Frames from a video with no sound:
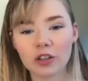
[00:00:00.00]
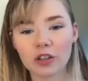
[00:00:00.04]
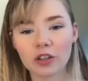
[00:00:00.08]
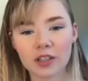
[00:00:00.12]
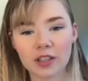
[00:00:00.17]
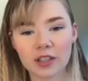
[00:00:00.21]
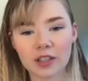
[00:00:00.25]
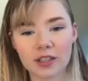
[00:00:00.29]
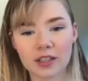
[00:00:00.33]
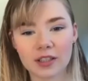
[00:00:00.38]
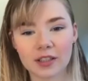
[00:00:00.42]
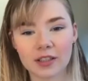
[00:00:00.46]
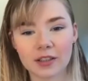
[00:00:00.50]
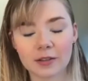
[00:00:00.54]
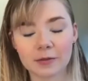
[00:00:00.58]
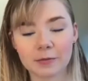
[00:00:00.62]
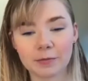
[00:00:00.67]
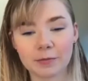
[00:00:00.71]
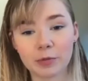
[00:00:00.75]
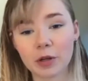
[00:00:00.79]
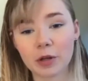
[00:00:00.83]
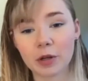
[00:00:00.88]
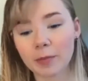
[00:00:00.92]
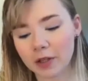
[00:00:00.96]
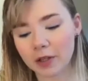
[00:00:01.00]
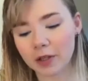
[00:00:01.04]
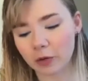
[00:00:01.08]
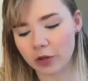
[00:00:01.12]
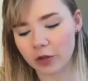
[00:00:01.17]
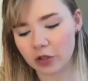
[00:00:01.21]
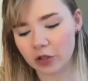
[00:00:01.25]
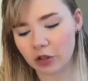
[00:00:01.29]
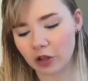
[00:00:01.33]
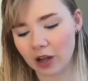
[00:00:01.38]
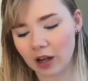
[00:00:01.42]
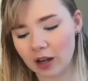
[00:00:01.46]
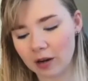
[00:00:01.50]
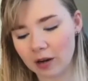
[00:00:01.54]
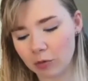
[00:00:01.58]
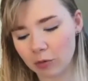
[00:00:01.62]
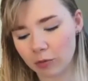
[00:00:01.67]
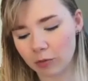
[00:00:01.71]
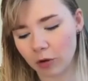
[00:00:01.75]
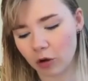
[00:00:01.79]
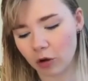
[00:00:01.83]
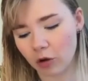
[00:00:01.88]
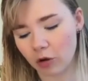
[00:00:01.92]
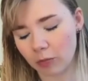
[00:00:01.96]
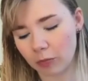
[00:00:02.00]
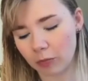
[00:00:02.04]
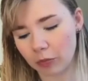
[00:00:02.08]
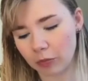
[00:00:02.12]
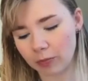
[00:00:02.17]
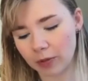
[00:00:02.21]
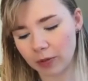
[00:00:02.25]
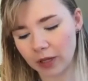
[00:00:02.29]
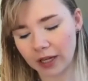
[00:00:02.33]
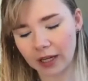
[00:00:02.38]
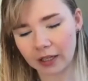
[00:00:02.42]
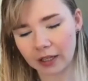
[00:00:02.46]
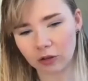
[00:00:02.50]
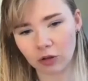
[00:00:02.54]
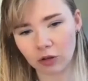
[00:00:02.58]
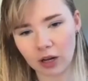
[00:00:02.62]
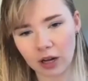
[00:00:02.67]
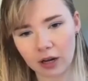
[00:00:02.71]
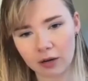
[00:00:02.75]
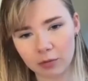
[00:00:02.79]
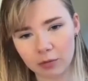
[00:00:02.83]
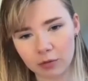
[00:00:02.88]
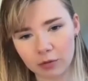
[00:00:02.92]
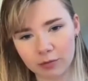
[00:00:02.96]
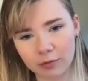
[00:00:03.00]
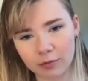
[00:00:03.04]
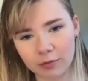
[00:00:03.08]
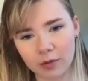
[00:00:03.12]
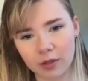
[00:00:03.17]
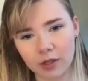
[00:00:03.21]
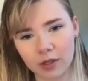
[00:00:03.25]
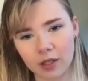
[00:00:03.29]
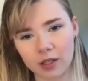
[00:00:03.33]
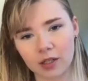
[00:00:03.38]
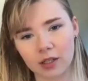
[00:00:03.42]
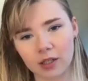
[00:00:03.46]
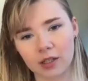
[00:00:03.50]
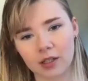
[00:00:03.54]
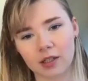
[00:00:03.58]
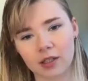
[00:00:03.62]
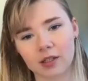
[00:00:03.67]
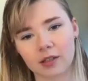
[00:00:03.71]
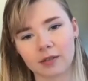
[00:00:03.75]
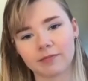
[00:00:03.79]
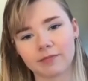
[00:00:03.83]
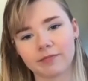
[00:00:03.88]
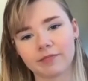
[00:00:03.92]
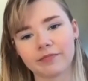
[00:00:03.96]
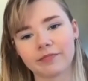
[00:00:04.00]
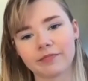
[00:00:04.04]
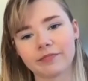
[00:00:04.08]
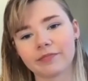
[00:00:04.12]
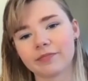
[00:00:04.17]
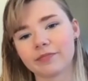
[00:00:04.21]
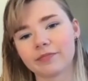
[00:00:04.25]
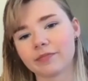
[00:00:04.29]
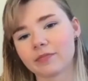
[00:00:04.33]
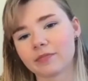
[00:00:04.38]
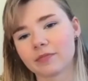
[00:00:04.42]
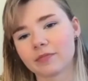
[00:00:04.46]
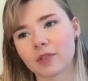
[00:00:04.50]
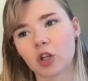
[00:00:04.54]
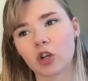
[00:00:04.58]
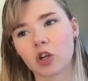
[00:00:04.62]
eh, prima di questo album ho pubblicato l'album eh,